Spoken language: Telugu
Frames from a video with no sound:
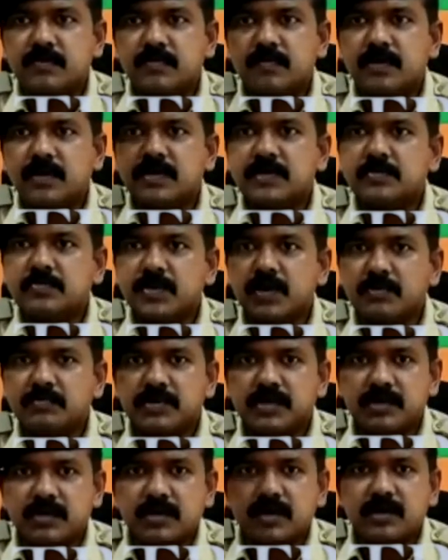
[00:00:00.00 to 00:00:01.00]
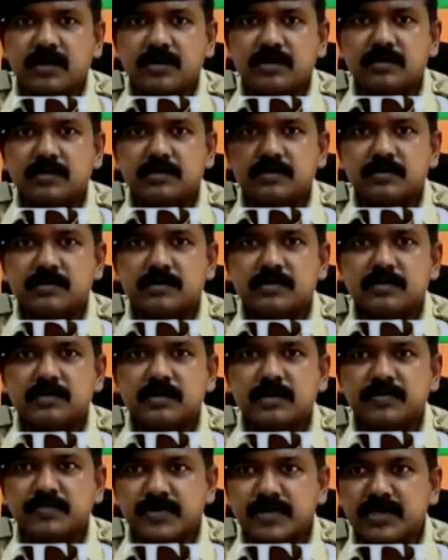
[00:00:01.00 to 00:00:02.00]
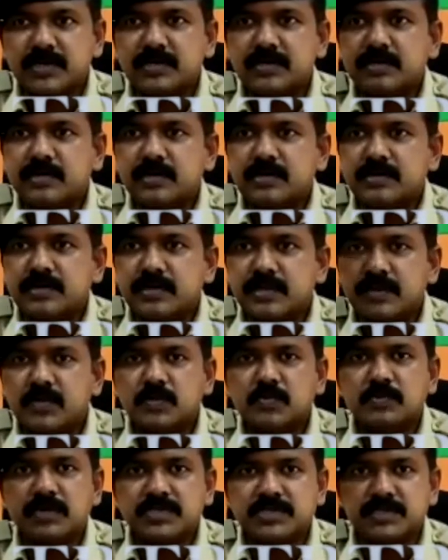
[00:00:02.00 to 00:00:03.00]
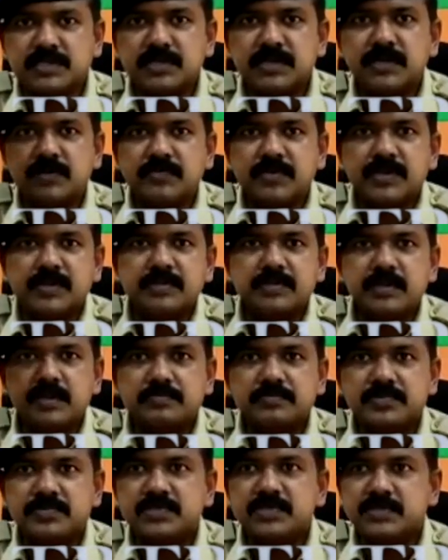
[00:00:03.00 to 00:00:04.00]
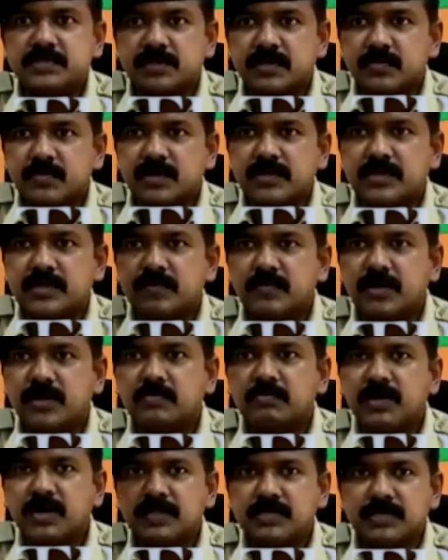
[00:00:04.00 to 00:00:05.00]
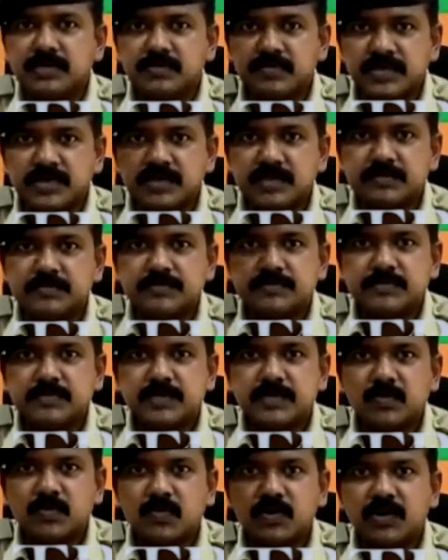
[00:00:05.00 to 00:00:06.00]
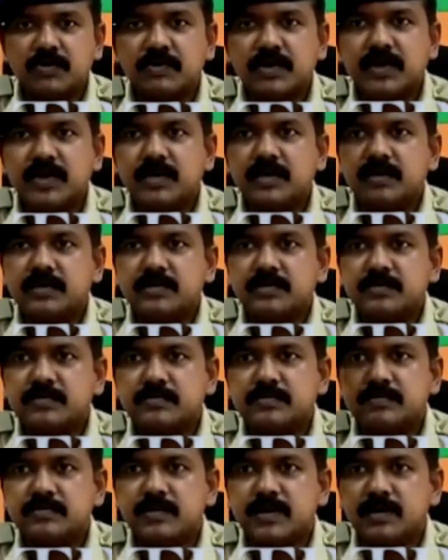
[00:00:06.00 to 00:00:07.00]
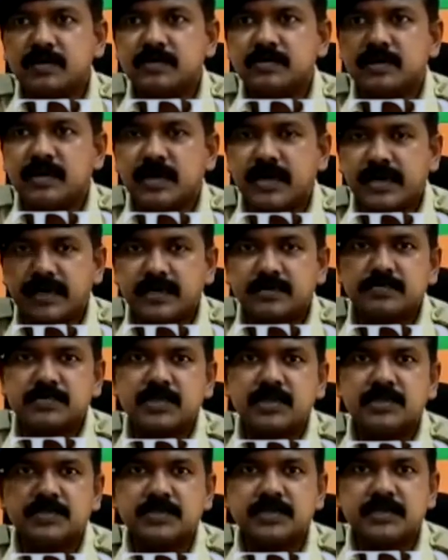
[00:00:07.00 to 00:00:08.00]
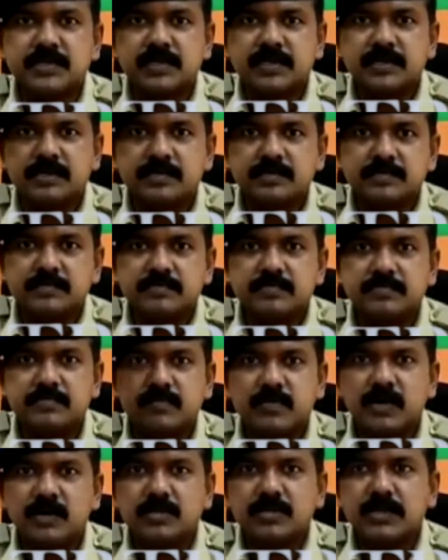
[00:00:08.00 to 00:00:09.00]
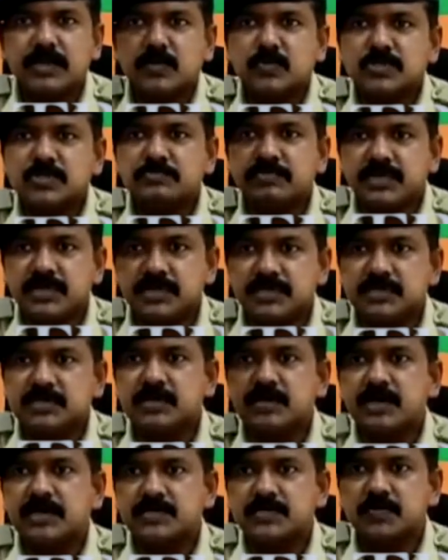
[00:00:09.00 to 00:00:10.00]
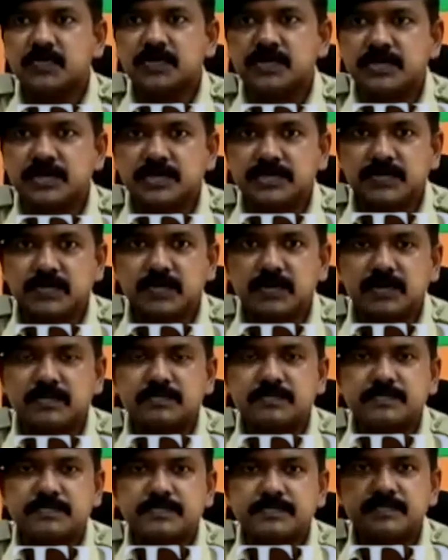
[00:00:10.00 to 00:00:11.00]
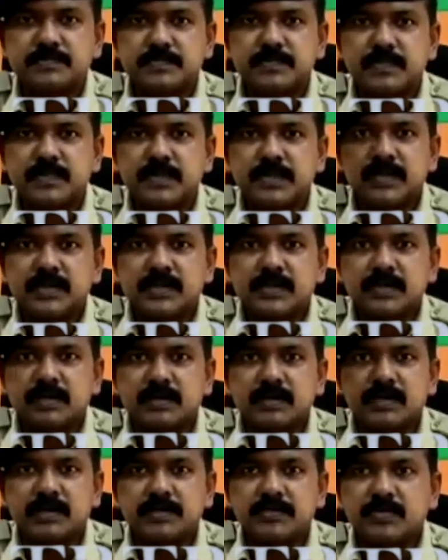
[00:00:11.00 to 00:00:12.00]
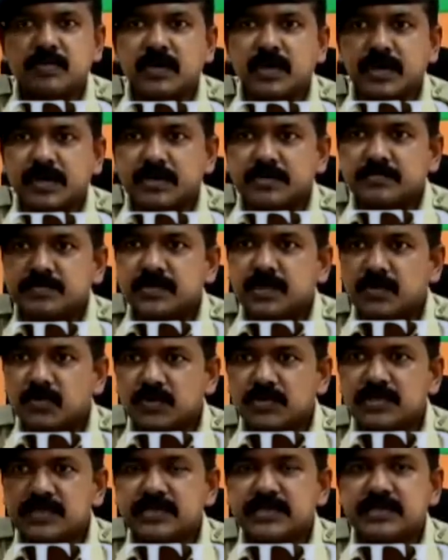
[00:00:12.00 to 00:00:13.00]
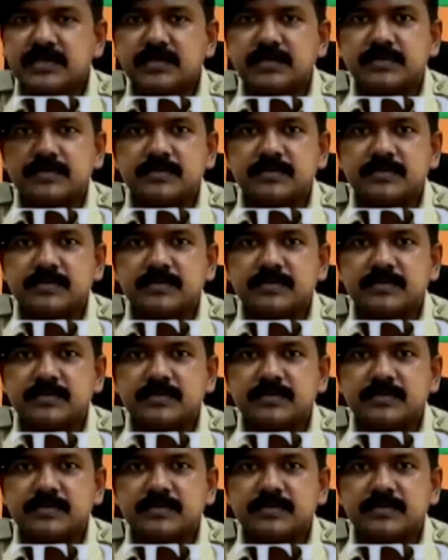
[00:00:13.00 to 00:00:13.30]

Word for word: వాళ్ళకి ప్రాపర్గా కన్వీనియంట్గా నీళ్లు మంచినీళ్ళు అవన్నీ తాపించిన తర్వాత వాళ్ళ బాధలు విని ఒకవేళ వాళ్ళకి రాయడం తెలుసంటే వాళ్ళ దగ్గర నుంచి పెటిషన్ రాసుకొని తీసుకోవడం లేదు రాయడం తెలియదంటే